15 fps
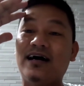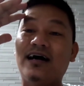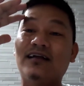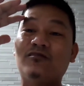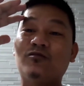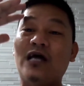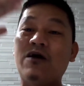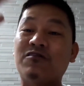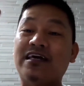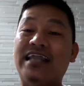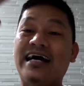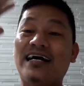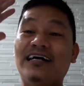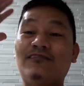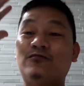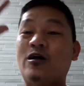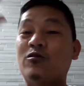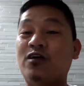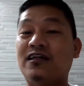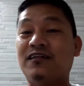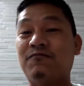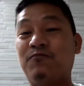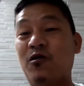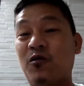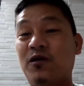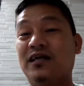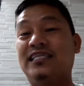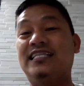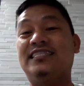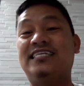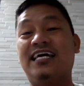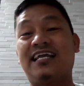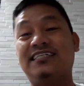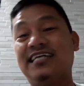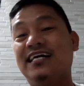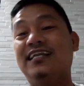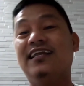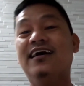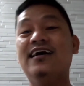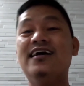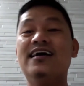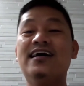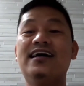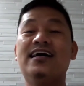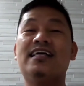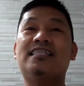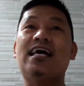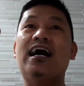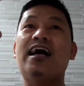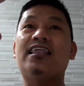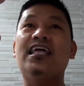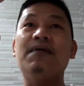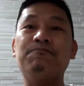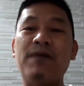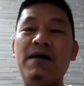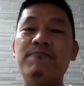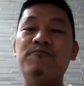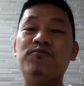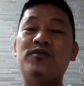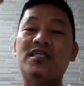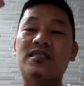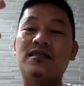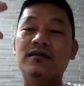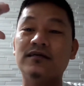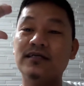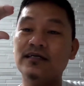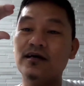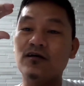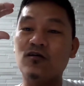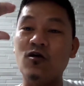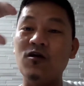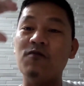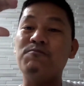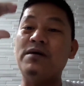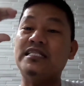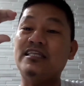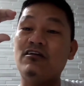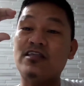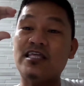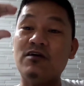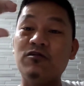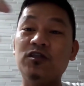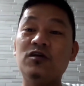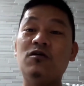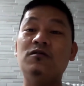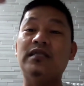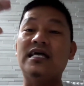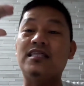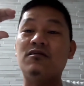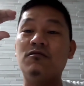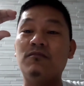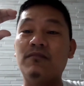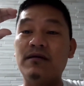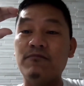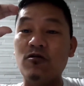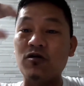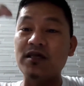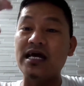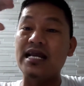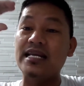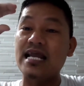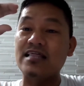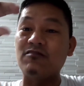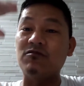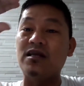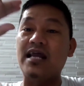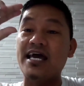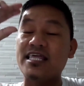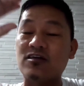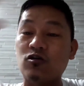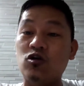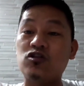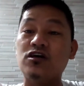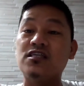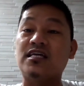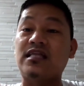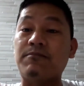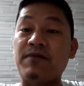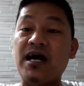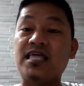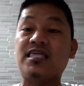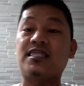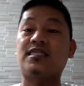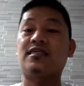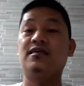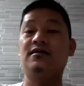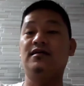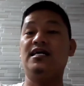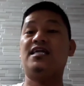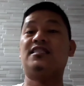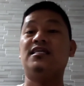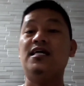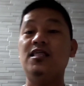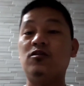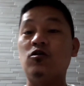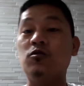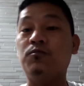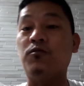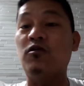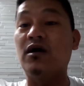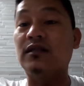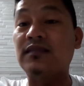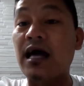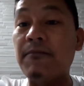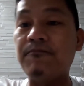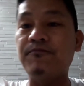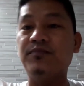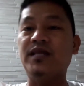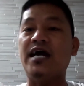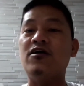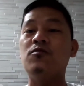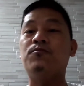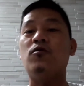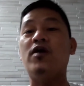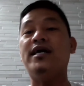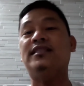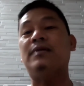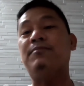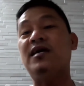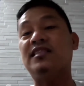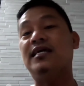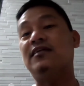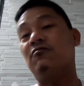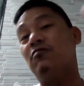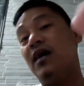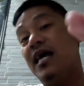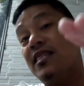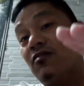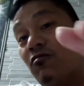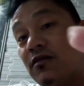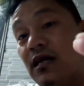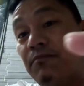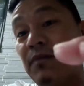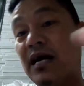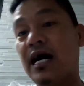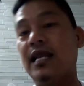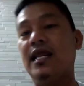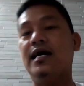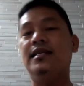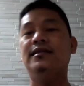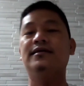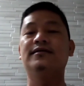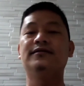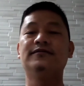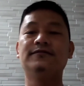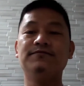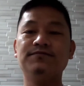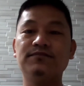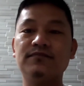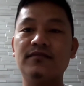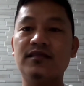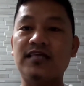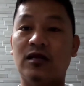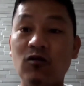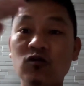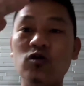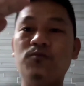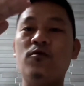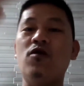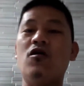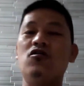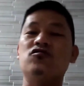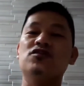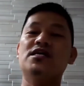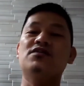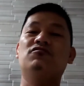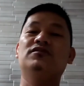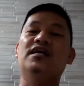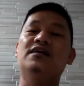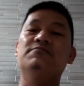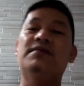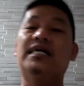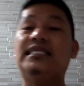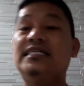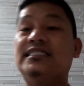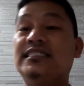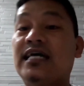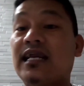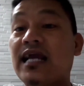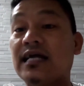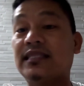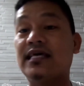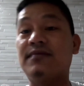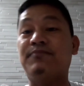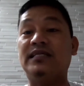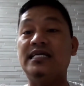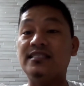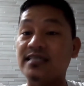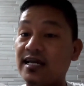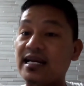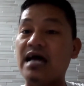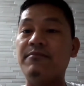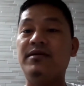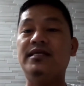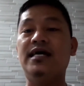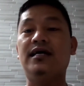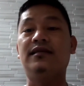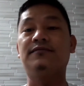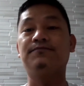2000, 2000 uh, hanggang 2004 na teacher diyan sa CPAMS Nicole Patricionio na Memorial National High School dyan sa Tapas. Extension po ng TAP. Ngayon po ay Tapas National High School ng pangalan. Saludo po ako sa inyo dyan mga teacher dati. Teacher namin yan.